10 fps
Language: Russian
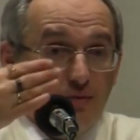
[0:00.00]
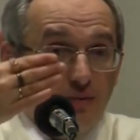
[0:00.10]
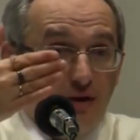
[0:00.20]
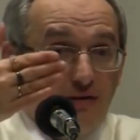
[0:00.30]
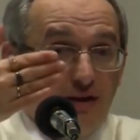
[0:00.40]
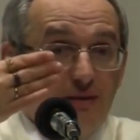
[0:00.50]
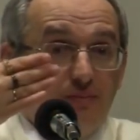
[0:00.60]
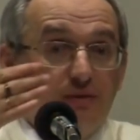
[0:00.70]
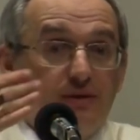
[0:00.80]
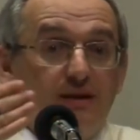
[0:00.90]
он поговорил
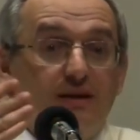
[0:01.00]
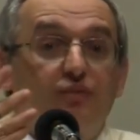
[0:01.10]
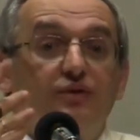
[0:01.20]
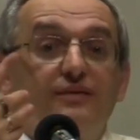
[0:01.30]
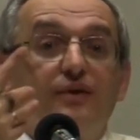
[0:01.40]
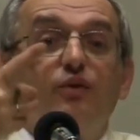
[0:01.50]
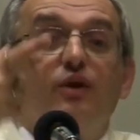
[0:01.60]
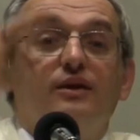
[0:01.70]
просто с тобой, свое